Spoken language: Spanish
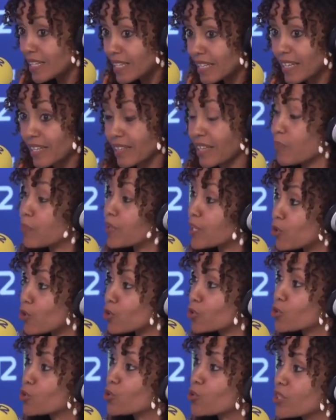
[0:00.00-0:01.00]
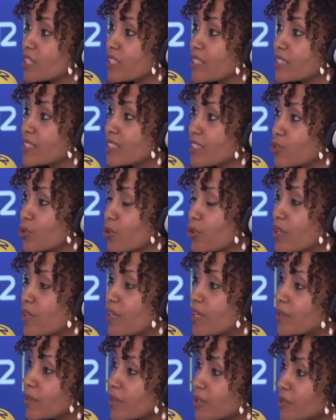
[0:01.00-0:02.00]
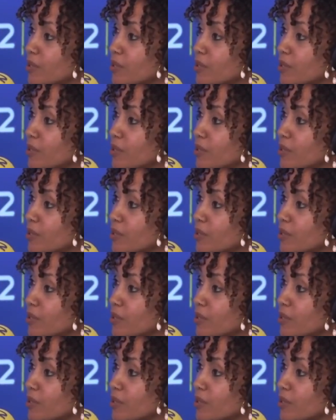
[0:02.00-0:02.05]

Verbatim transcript: y que también construyen esta sociedad.